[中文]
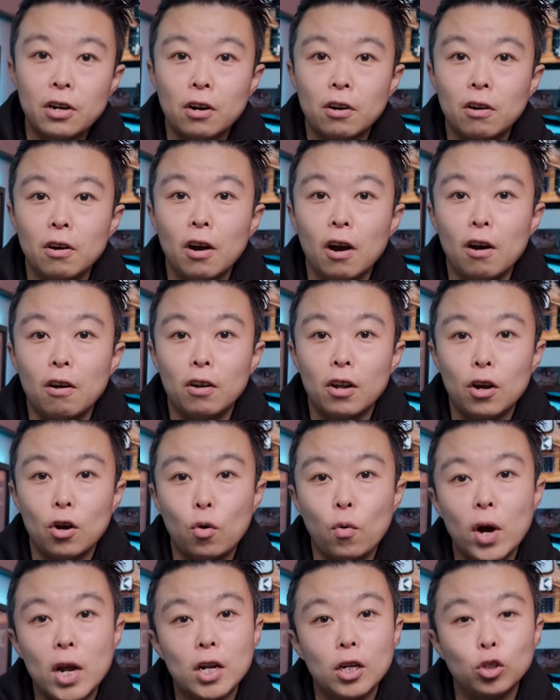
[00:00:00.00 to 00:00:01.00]
下可好了，
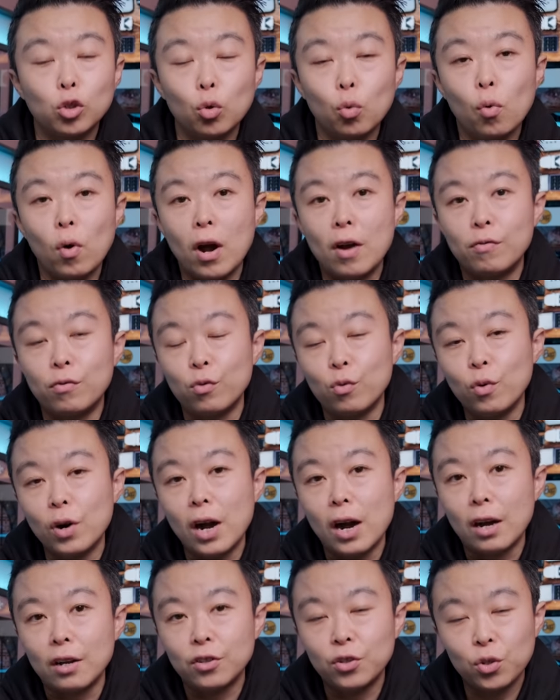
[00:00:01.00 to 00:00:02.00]
换了中画幅
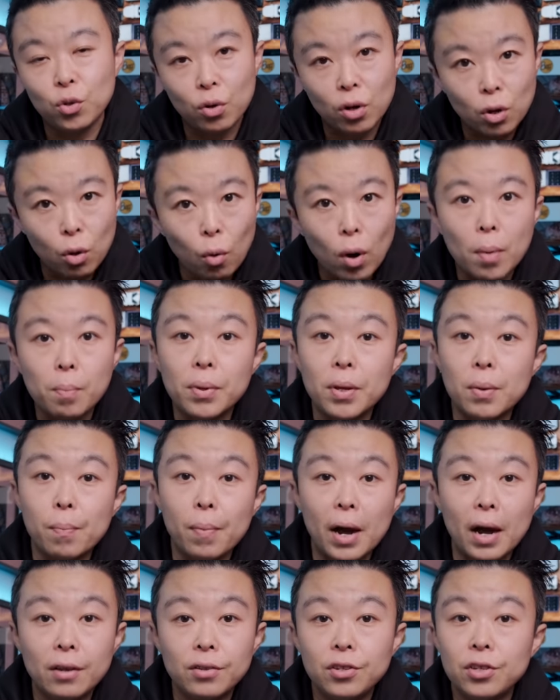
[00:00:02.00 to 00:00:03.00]
啊，就跟换品
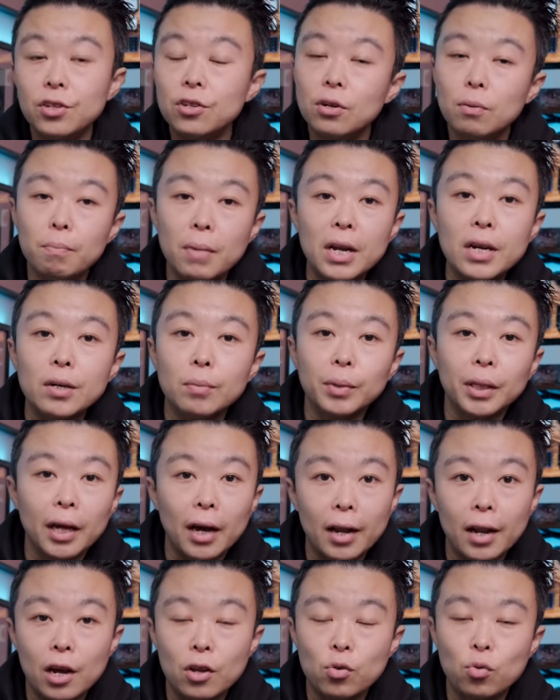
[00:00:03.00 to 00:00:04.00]
牌其实没什么
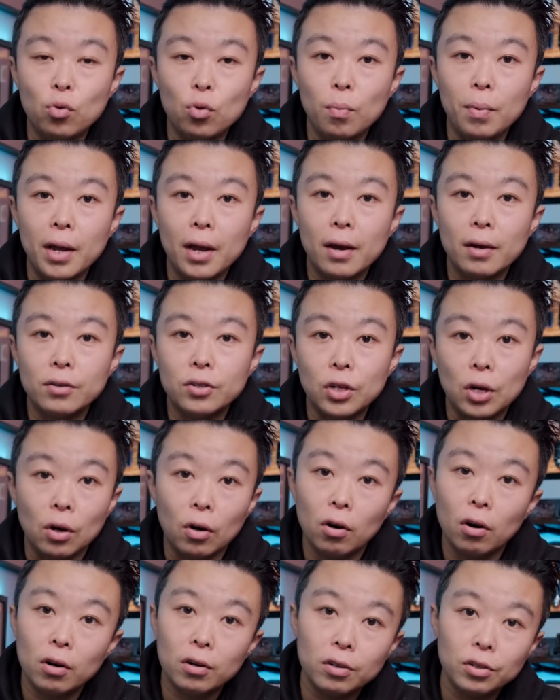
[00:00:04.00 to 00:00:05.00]
太大区别。整
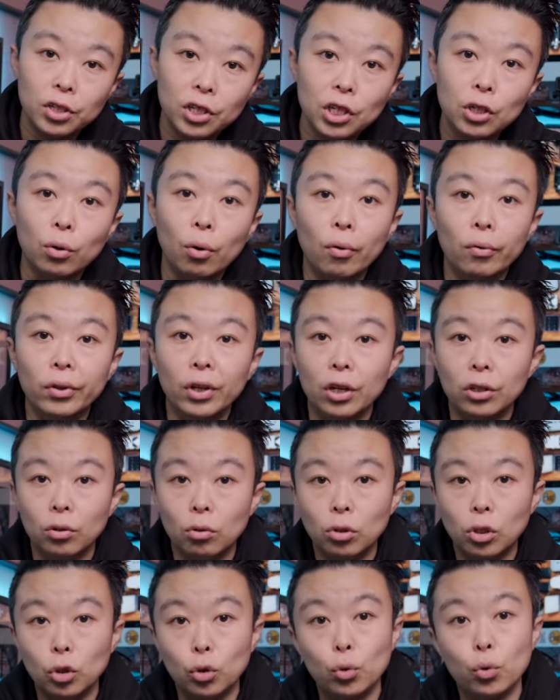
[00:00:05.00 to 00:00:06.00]
个的系统呢
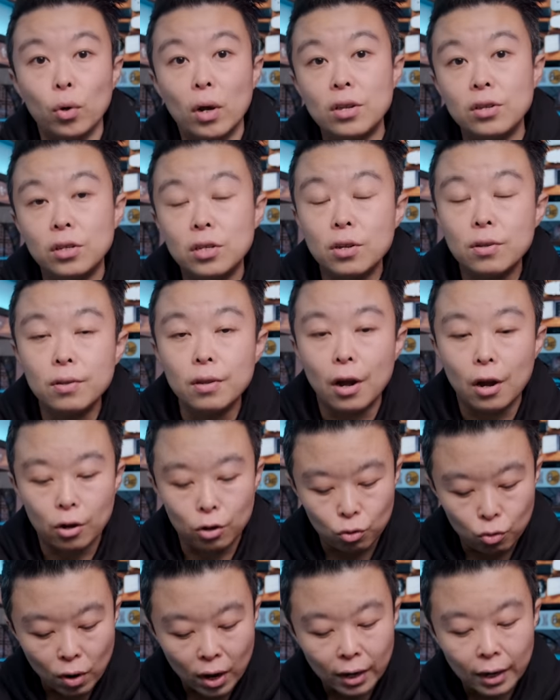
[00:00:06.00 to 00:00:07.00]
都是全新的，
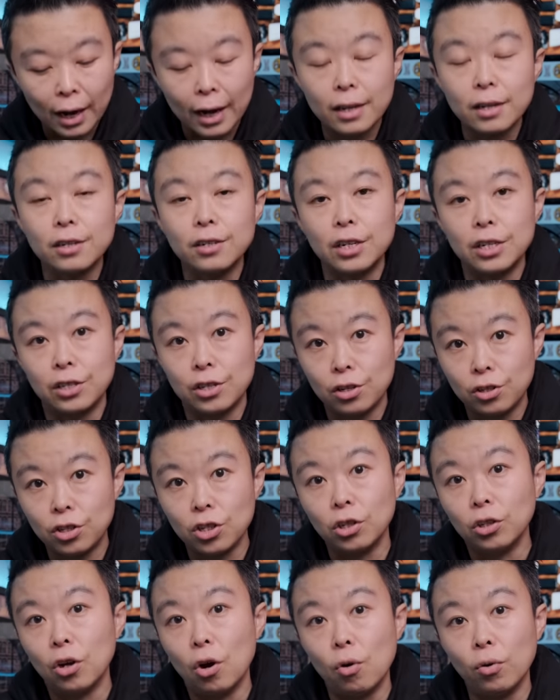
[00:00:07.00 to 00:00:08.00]
原来的这些
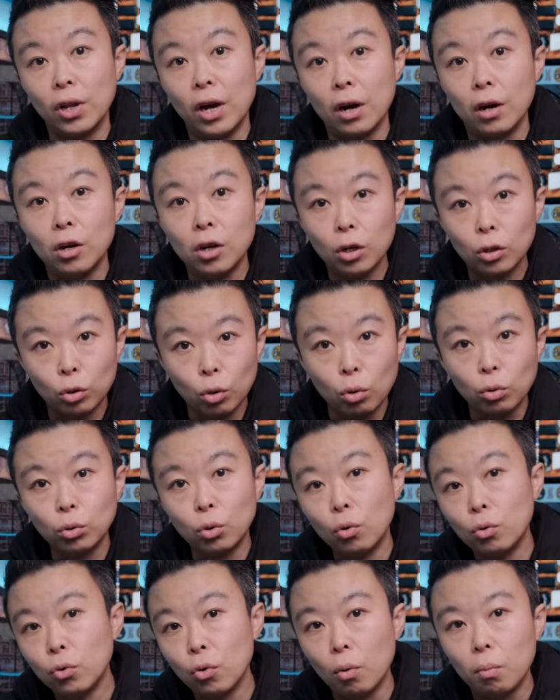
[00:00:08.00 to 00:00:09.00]
镜头呢通
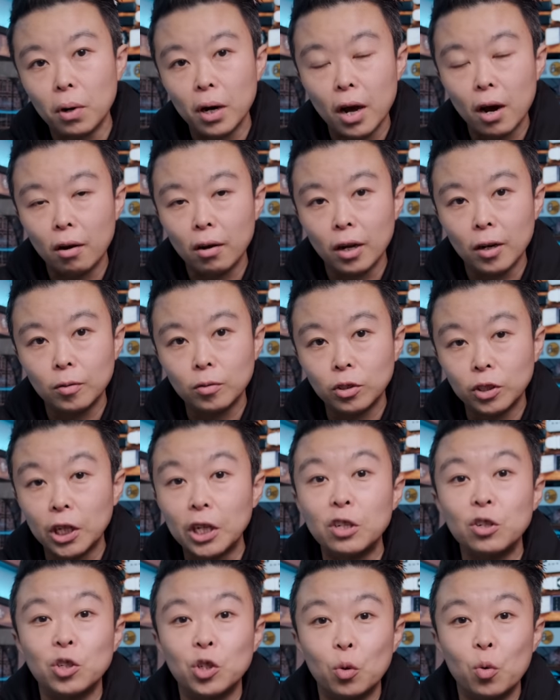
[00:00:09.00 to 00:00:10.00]
通用不了了。
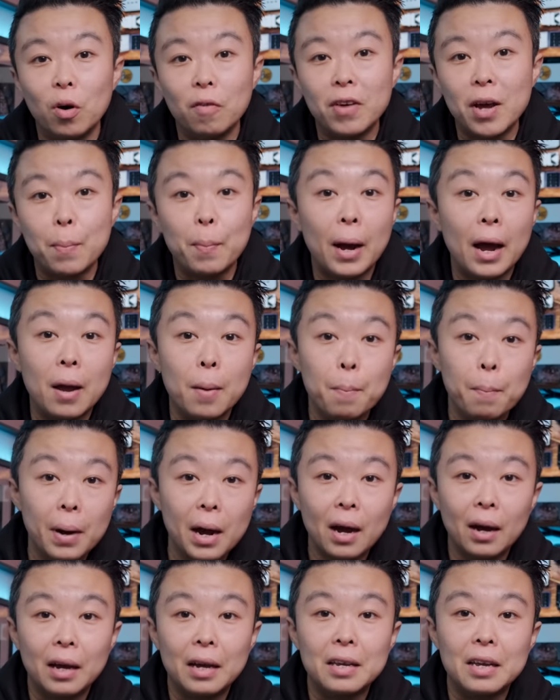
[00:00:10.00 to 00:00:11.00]
这就是我为拍
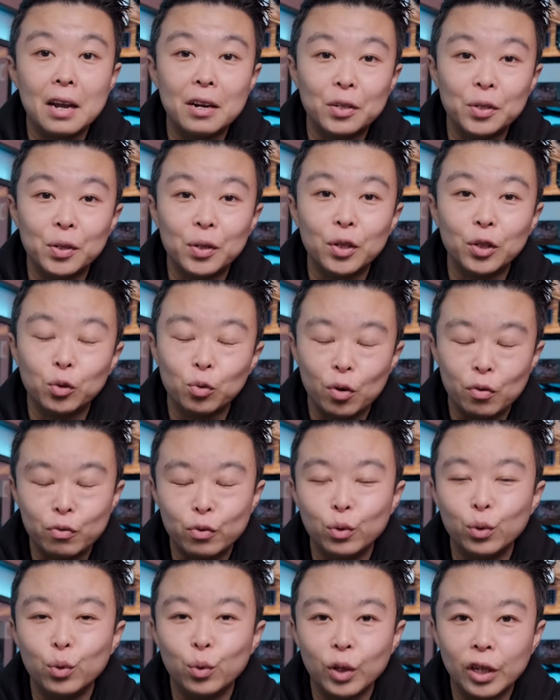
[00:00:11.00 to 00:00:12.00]
8K 延时所
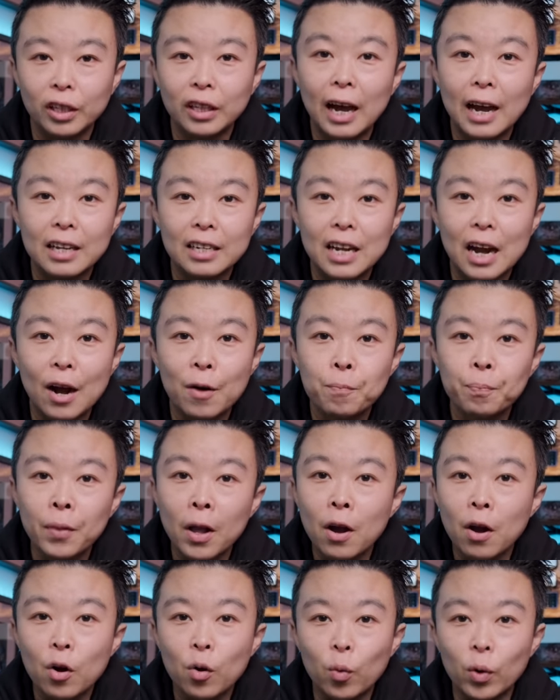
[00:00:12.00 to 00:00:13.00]
付出的代价。
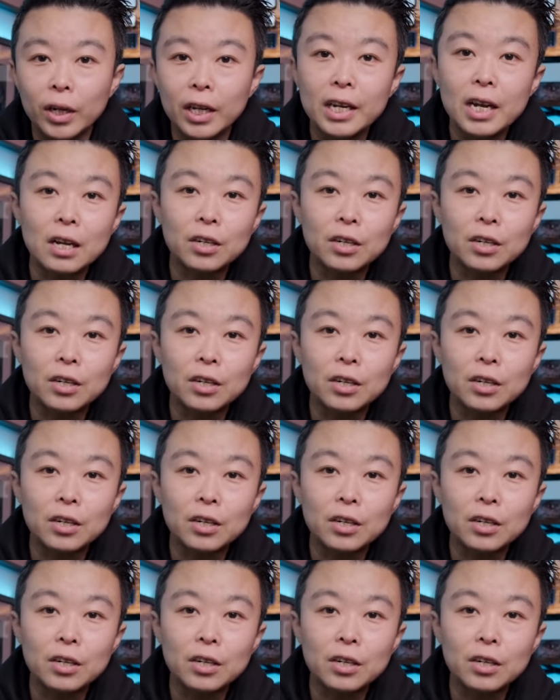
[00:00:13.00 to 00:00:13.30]
我呢